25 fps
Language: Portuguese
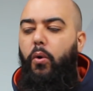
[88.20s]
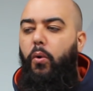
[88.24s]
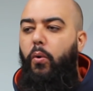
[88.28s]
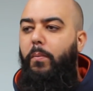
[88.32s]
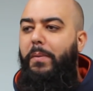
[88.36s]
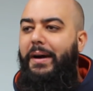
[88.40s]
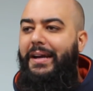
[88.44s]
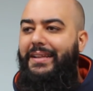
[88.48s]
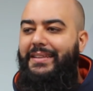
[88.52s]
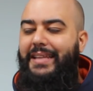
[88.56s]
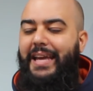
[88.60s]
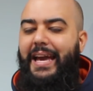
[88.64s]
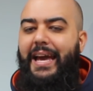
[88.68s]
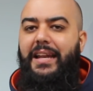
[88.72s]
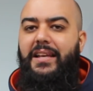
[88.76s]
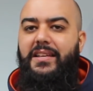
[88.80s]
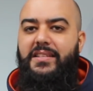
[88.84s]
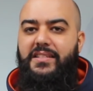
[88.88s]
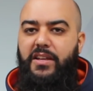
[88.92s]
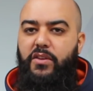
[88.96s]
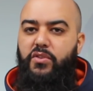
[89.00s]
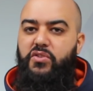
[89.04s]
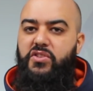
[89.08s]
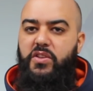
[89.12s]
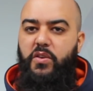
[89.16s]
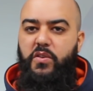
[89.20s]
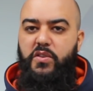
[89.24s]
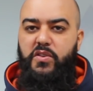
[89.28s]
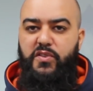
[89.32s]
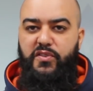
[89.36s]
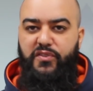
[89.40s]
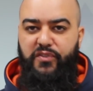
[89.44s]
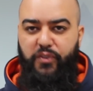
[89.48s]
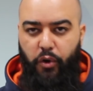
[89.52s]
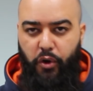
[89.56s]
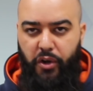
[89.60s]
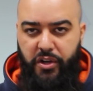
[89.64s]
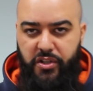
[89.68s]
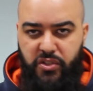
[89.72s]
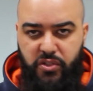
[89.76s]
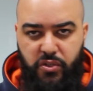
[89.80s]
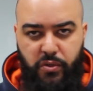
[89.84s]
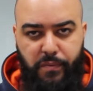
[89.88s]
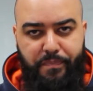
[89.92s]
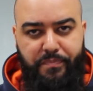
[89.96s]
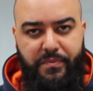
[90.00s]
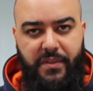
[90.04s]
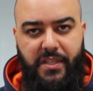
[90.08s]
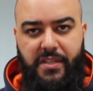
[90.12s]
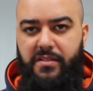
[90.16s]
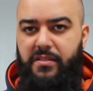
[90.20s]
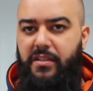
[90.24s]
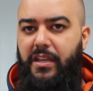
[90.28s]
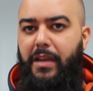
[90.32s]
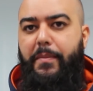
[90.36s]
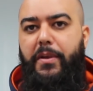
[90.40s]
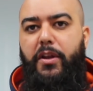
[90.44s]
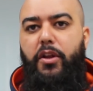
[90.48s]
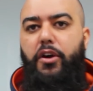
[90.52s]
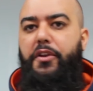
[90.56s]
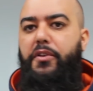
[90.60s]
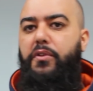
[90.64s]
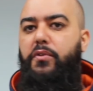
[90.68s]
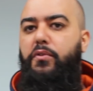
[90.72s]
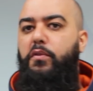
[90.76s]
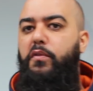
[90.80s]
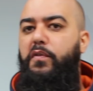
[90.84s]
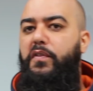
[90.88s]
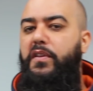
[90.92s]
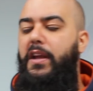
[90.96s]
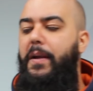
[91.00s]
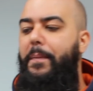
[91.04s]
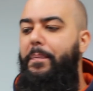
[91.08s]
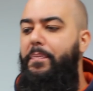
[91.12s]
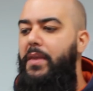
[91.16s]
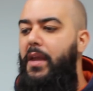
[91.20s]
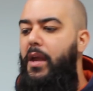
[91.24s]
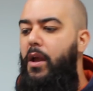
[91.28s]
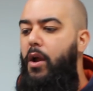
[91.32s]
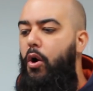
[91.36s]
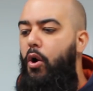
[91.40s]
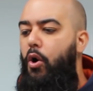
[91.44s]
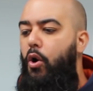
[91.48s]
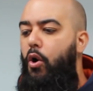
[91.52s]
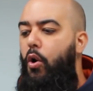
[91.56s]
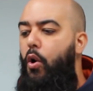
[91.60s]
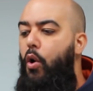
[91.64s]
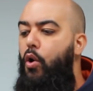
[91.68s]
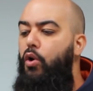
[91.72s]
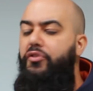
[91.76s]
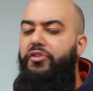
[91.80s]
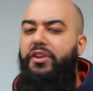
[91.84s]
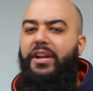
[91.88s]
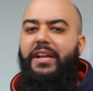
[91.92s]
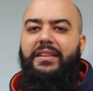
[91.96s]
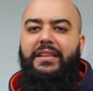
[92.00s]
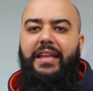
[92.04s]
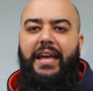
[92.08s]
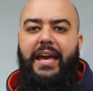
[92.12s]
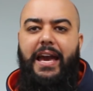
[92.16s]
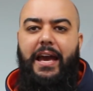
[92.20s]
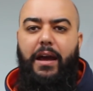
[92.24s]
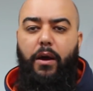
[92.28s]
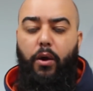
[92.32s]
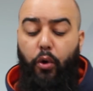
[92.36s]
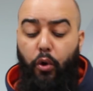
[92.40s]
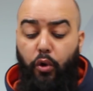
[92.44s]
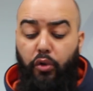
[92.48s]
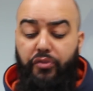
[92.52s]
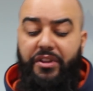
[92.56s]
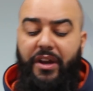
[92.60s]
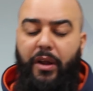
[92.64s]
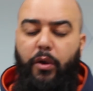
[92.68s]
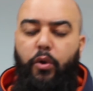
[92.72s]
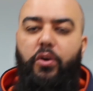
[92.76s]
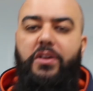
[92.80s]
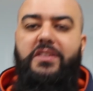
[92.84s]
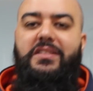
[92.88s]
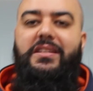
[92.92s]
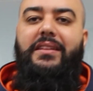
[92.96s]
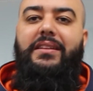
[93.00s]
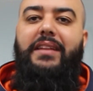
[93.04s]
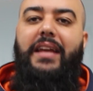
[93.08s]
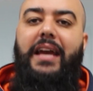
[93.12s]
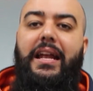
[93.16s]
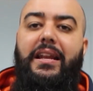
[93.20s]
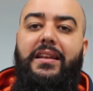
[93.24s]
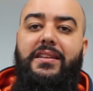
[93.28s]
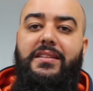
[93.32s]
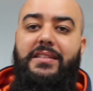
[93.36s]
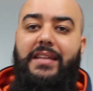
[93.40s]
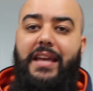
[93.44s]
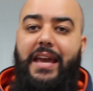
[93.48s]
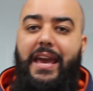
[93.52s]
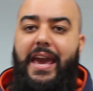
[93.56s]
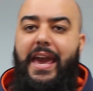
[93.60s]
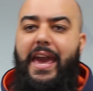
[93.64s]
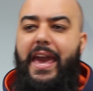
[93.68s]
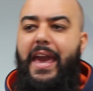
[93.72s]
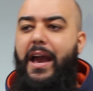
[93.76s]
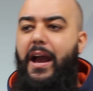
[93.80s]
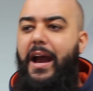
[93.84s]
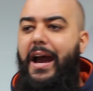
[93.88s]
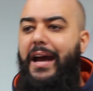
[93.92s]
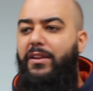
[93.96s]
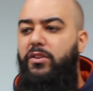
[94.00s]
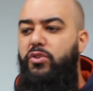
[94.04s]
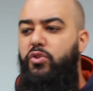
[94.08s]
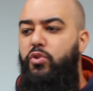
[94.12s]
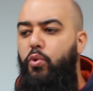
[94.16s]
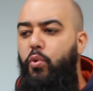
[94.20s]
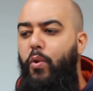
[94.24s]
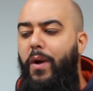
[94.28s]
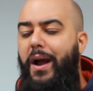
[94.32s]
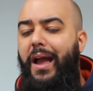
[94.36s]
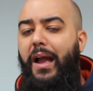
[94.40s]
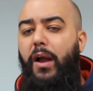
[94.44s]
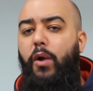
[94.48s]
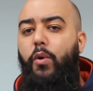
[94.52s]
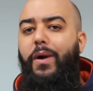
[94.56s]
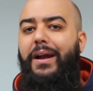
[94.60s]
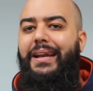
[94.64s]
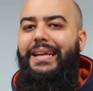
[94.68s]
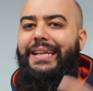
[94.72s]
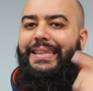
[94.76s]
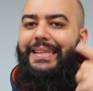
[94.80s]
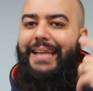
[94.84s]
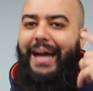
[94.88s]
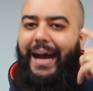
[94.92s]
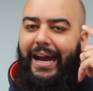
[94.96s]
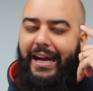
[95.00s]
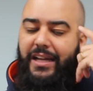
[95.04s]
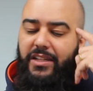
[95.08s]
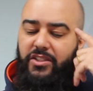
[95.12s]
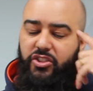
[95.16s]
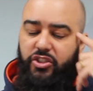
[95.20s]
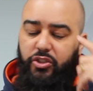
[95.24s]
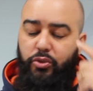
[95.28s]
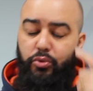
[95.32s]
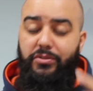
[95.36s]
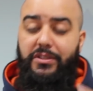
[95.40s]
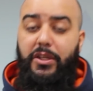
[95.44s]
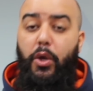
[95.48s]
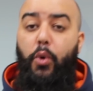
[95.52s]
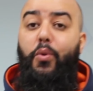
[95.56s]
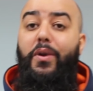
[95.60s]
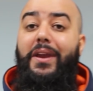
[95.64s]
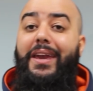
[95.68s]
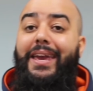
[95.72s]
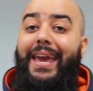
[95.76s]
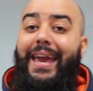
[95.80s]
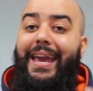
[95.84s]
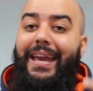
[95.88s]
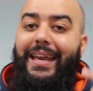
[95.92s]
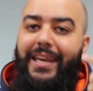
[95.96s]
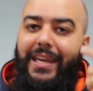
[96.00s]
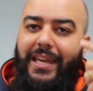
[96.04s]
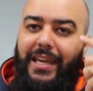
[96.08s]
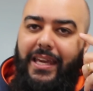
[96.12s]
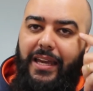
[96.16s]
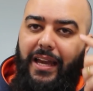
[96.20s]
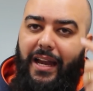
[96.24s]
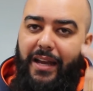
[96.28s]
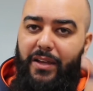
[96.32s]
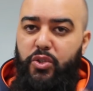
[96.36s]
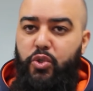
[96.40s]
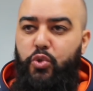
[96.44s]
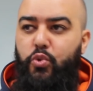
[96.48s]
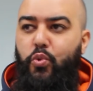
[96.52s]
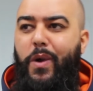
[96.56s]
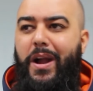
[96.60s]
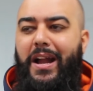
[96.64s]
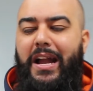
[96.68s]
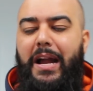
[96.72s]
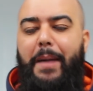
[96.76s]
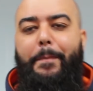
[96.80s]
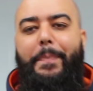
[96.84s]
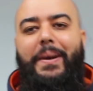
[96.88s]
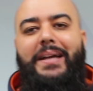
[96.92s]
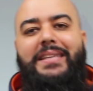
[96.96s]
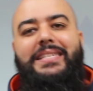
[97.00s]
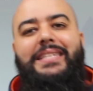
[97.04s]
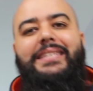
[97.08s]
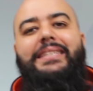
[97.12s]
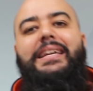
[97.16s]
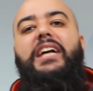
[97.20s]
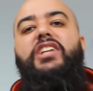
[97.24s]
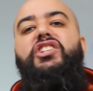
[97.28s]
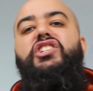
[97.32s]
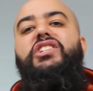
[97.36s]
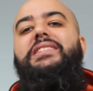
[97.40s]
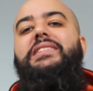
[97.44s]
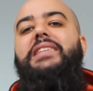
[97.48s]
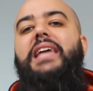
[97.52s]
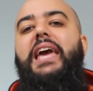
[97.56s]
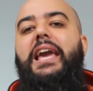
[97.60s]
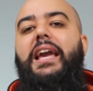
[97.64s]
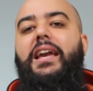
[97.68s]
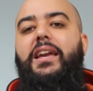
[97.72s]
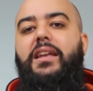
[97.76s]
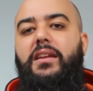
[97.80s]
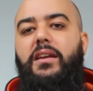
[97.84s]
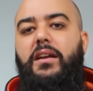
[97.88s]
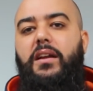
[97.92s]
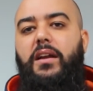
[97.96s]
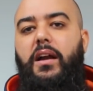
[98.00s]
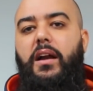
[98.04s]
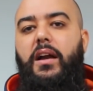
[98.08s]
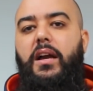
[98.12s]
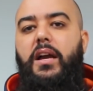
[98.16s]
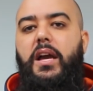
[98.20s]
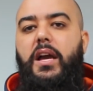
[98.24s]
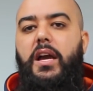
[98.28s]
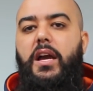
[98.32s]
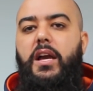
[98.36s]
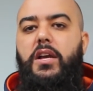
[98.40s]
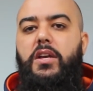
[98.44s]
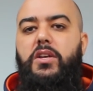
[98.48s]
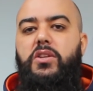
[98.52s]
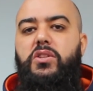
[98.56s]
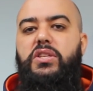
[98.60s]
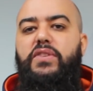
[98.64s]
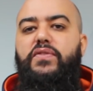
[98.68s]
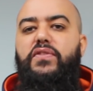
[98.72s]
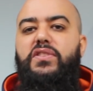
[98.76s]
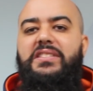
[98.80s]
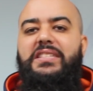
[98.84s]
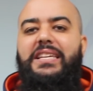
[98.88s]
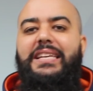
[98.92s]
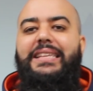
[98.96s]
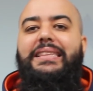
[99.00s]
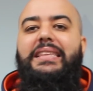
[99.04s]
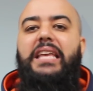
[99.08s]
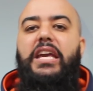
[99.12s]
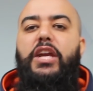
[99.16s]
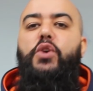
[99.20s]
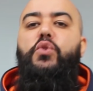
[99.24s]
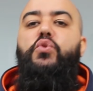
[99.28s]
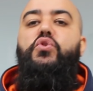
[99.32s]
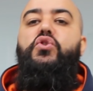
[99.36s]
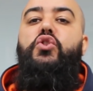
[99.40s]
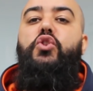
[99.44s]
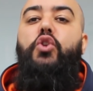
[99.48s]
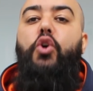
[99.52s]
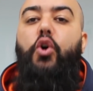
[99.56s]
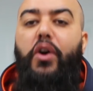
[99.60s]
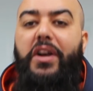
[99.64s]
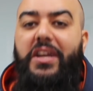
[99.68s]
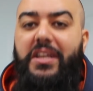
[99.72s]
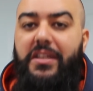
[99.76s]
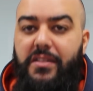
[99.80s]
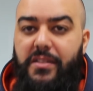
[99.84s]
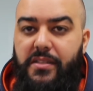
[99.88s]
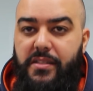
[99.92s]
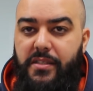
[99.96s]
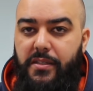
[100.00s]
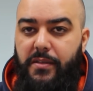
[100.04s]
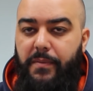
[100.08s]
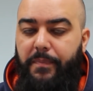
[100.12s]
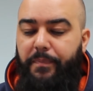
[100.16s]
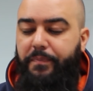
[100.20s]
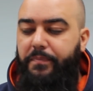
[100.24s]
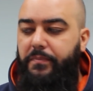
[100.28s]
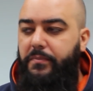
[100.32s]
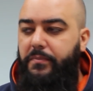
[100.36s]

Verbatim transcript: Uma delas é o seu esforço, sem a menor dúvida. Outra, de, outra coisa delas é a tua qualidade, o teu QI, a sua capacidade técnica. Se você tem os dois,